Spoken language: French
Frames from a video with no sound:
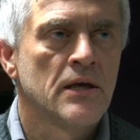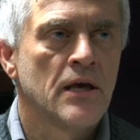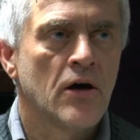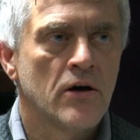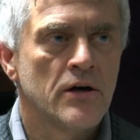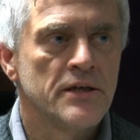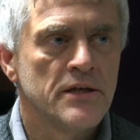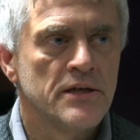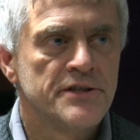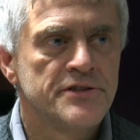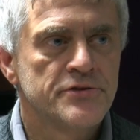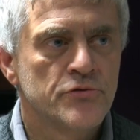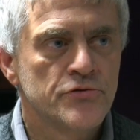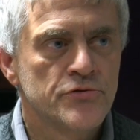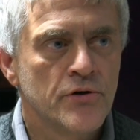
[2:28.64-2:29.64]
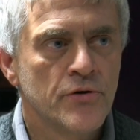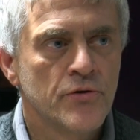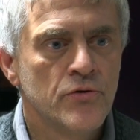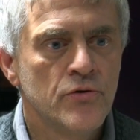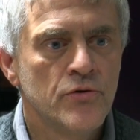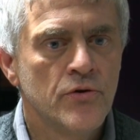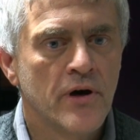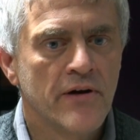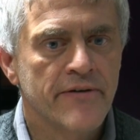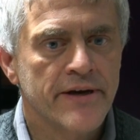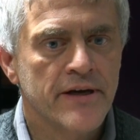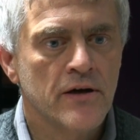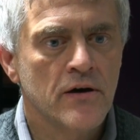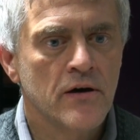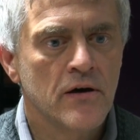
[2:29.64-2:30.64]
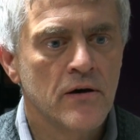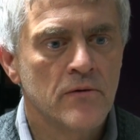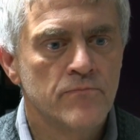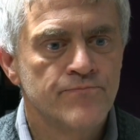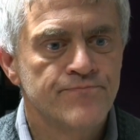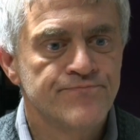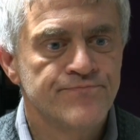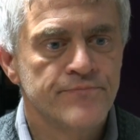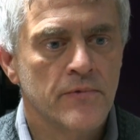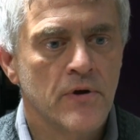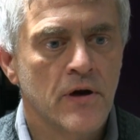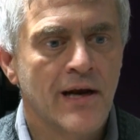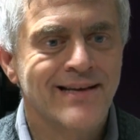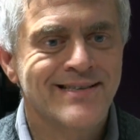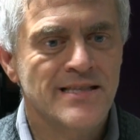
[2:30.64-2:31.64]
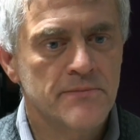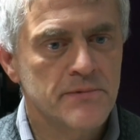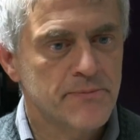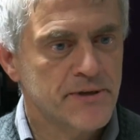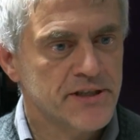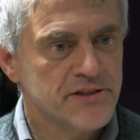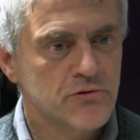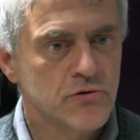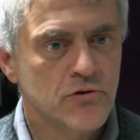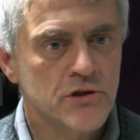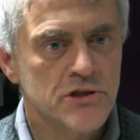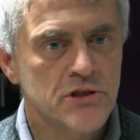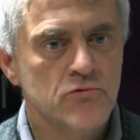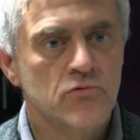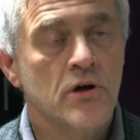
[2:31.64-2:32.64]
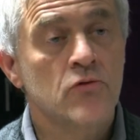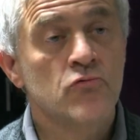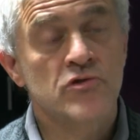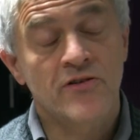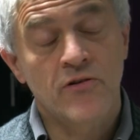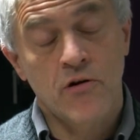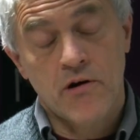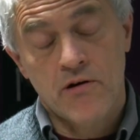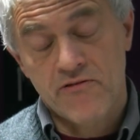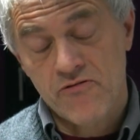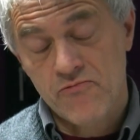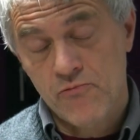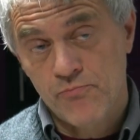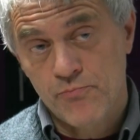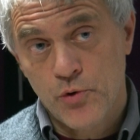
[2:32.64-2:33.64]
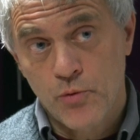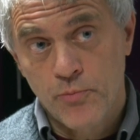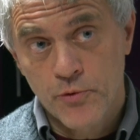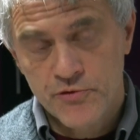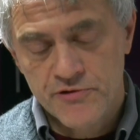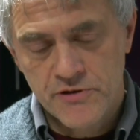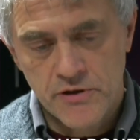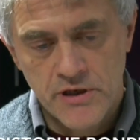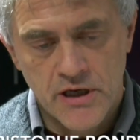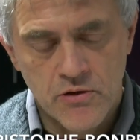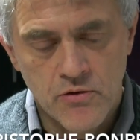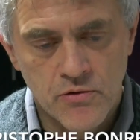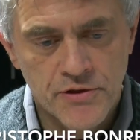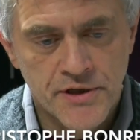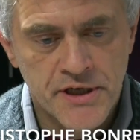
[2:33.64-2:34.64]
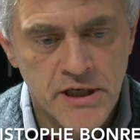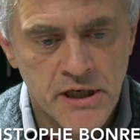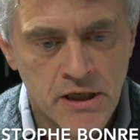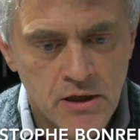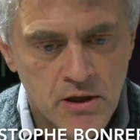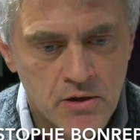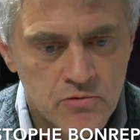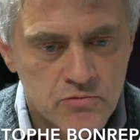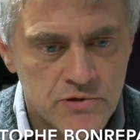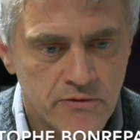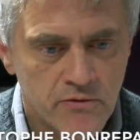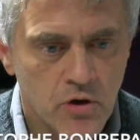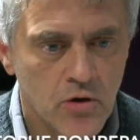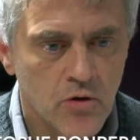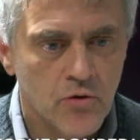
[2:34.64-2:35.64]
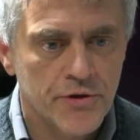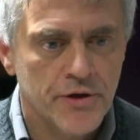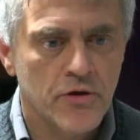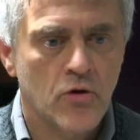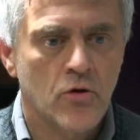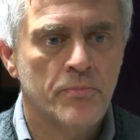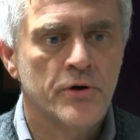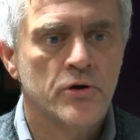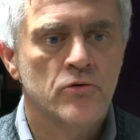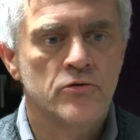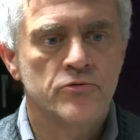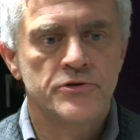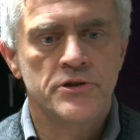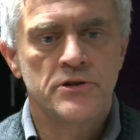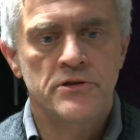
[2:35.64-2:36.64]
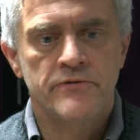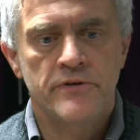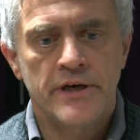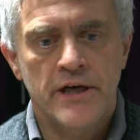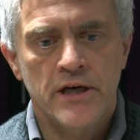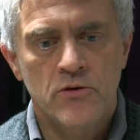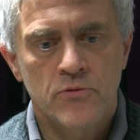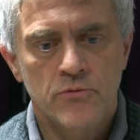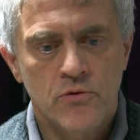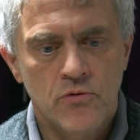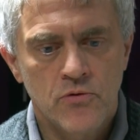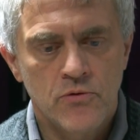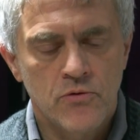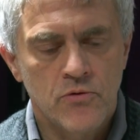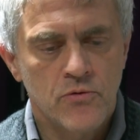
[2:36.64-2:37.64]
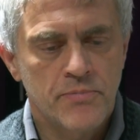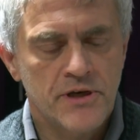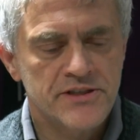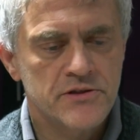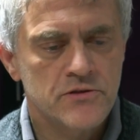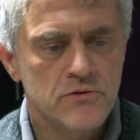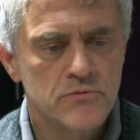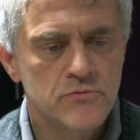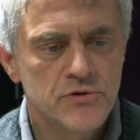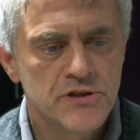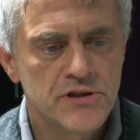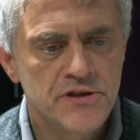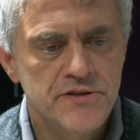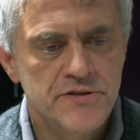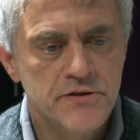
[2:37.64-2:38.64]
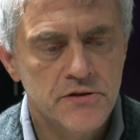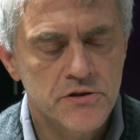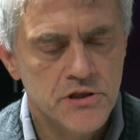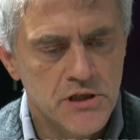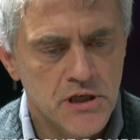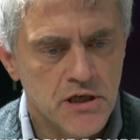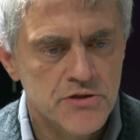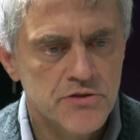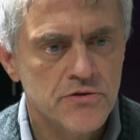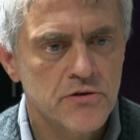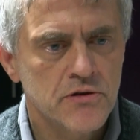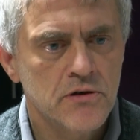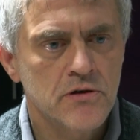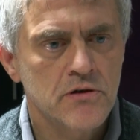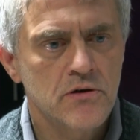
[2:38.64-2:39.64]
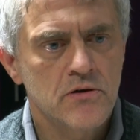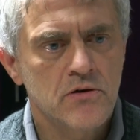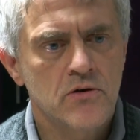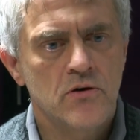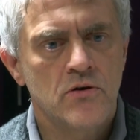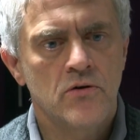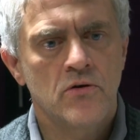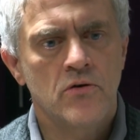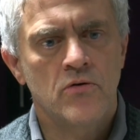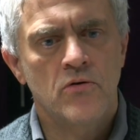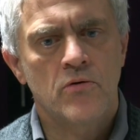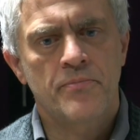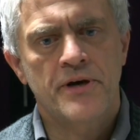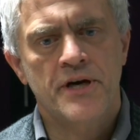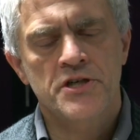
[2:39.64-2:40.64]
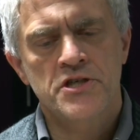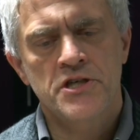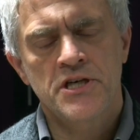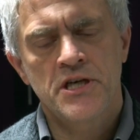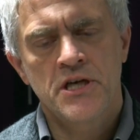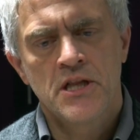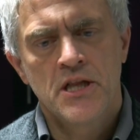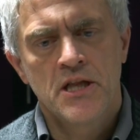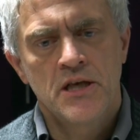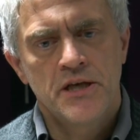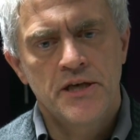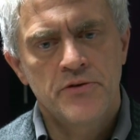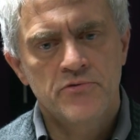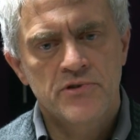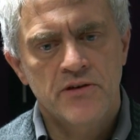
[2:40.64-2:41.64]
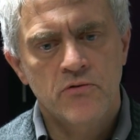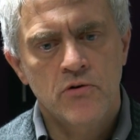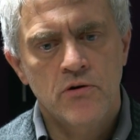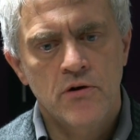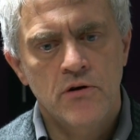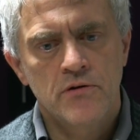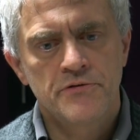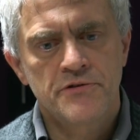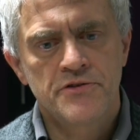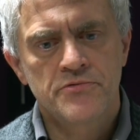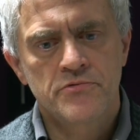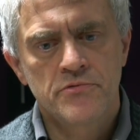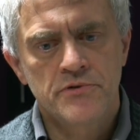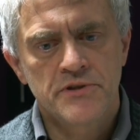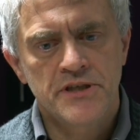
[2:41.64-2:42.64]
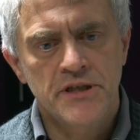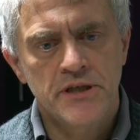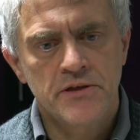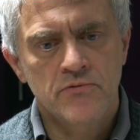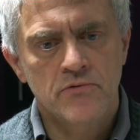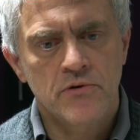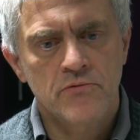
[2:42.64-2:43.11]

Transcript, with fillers: alors, les, discussions ont eu lieu avec euh, l'ensemble des partis de gauche, en tout cas nous leur avons proposé de les rencontrer. Nous avons rencontré Europe Écologie des Verts, le, Parti communiste, Génération, euh, le PRG, et nous avons euh, discuté